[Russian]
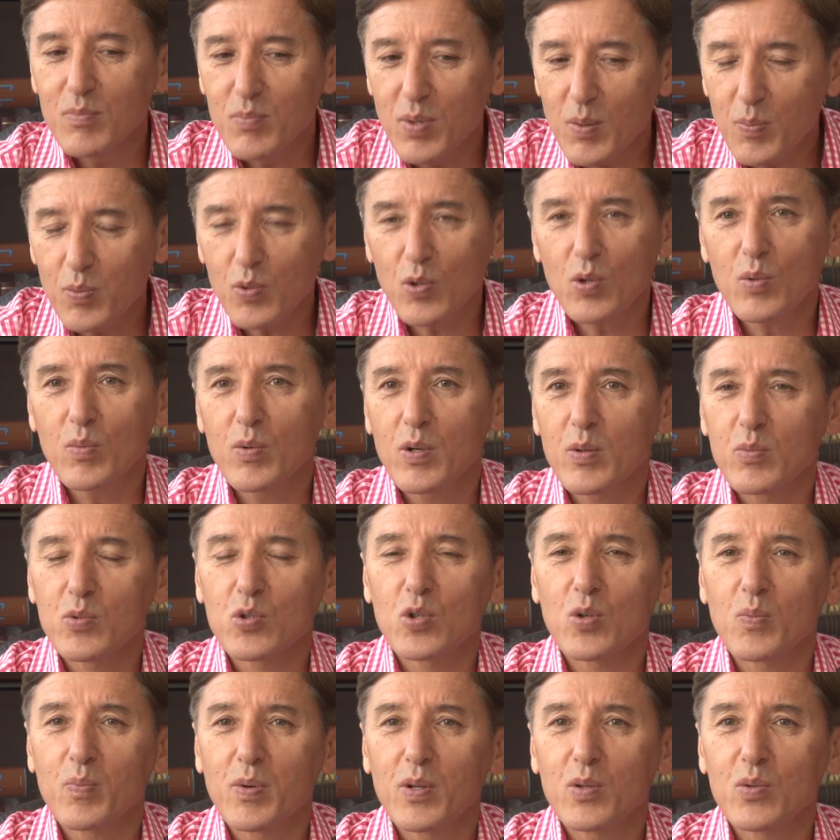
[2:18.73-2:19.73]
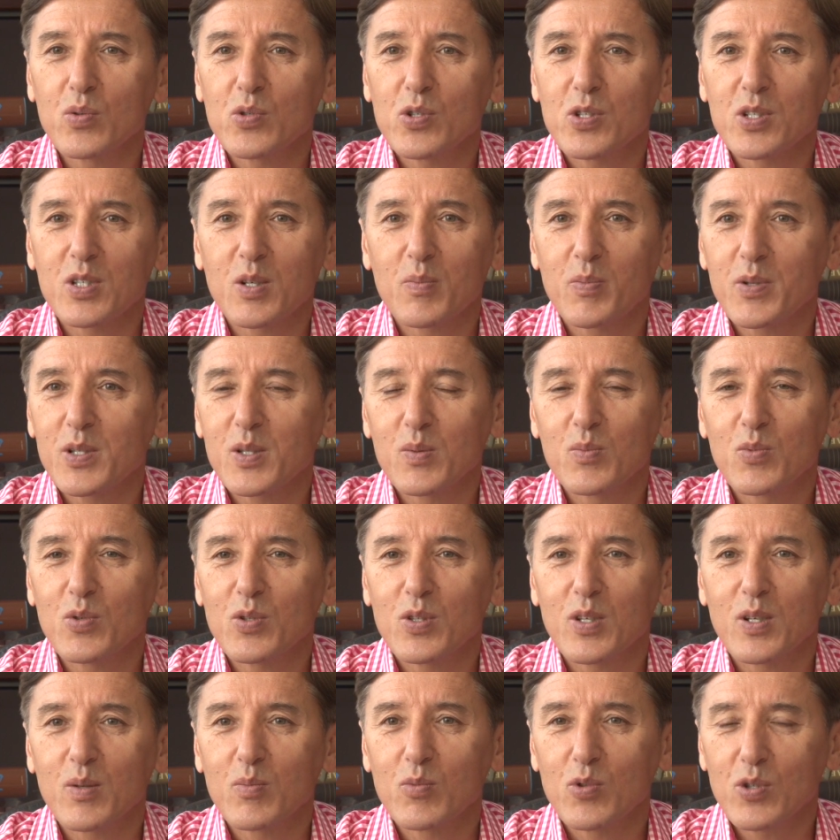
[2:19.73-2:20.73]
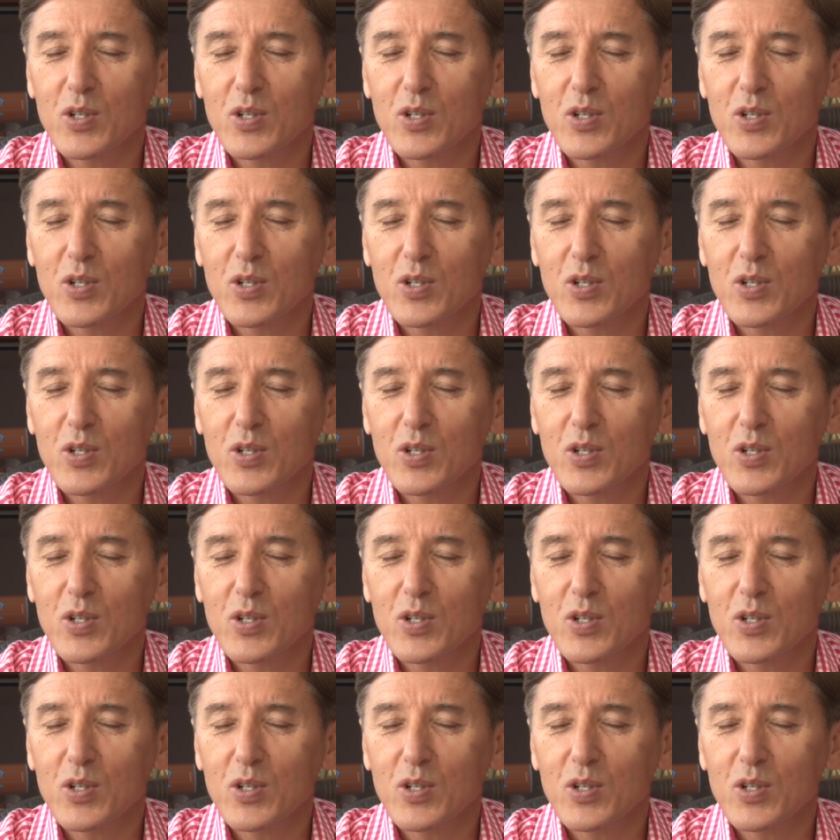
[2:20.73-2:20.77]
Попробуем, что получится, посмотрим.